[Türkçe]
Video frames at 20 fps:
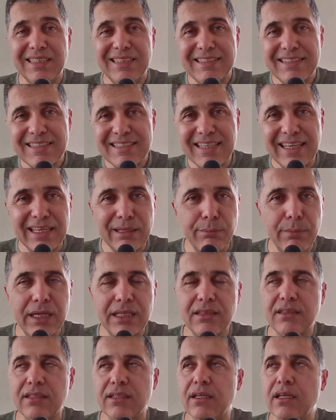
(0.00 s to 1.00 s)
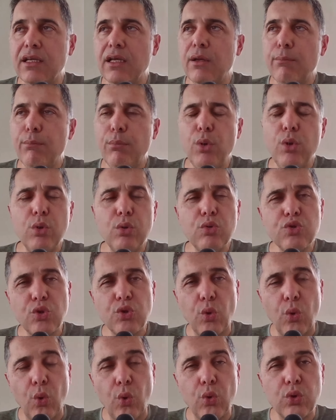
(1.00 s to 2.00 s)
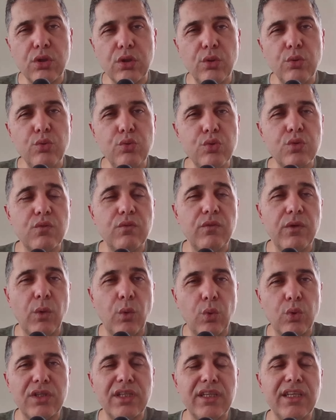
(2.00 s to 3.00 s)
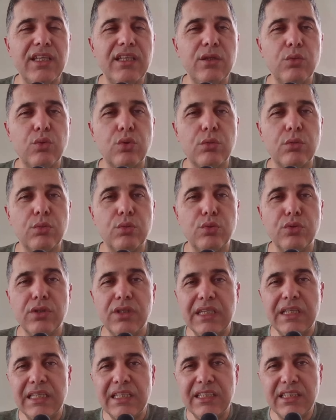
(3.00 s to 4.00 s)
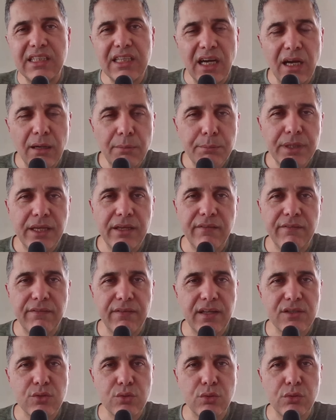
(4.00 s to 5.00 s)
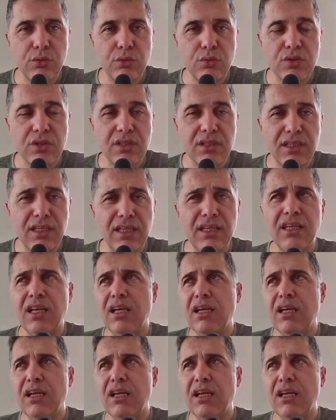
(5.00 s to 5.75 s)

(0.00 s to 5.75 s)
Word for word: segmentti. Böyle olunca orta üst ve orta gelir grubunu yıkan bir enflasyon düzeninde